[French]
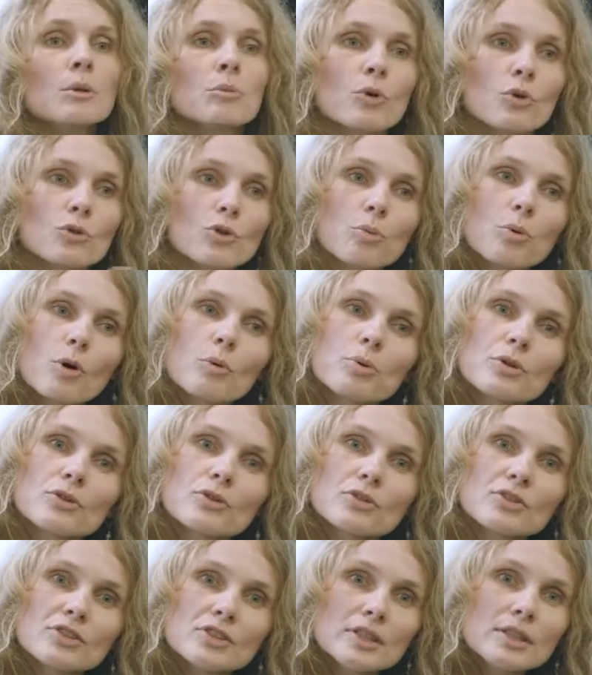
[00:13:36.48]
mais on en propose
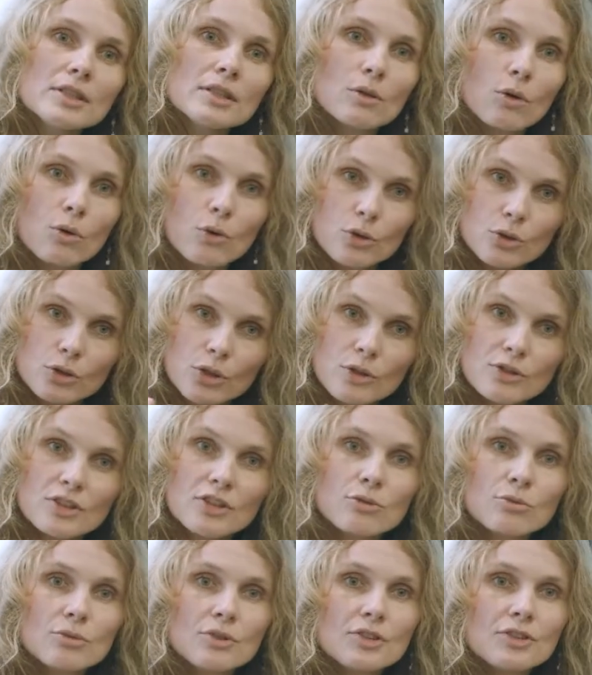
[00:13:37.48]
aussi au cœur
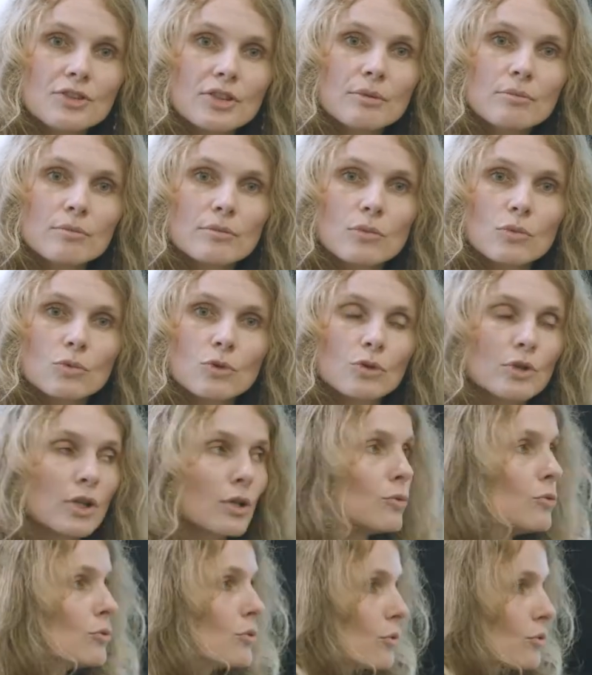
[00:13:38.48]
des unités. On en a
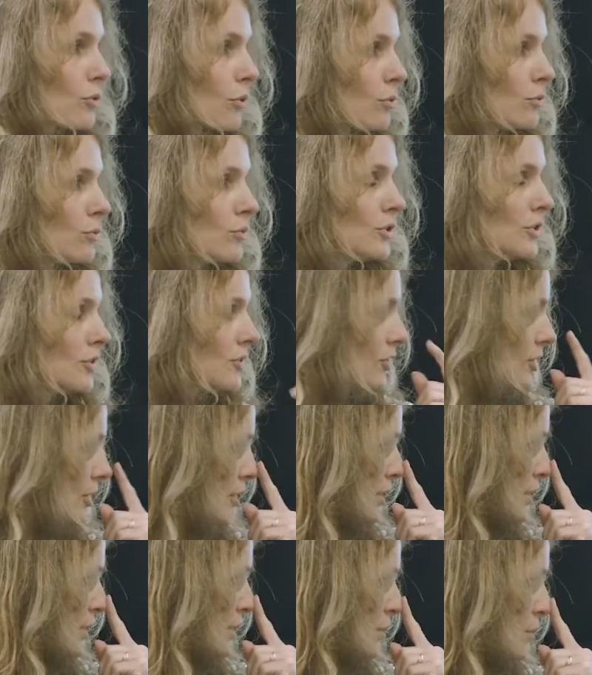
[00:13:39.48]
une dans
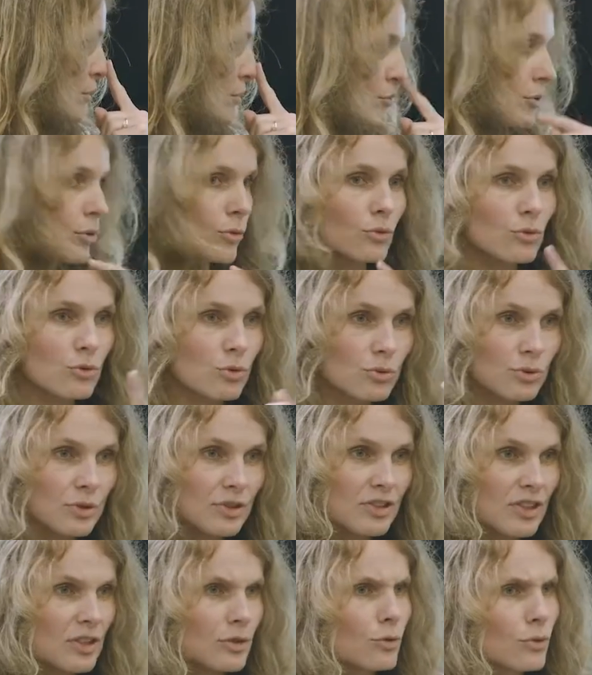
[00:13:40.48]
l'unité, dans notre
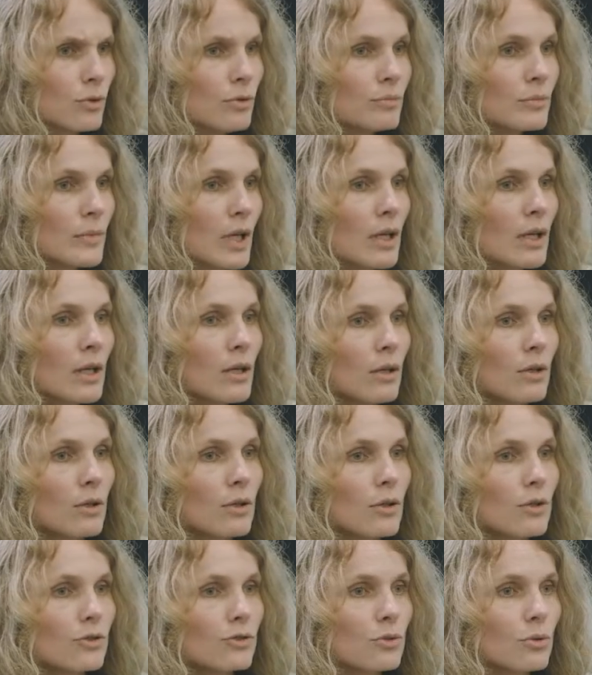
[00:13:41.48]
unité 2,
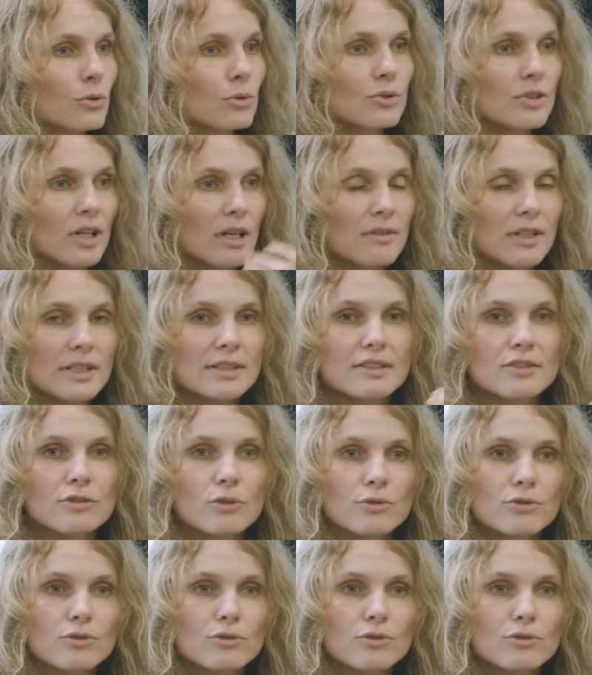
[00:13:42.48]
euh, sur le travail des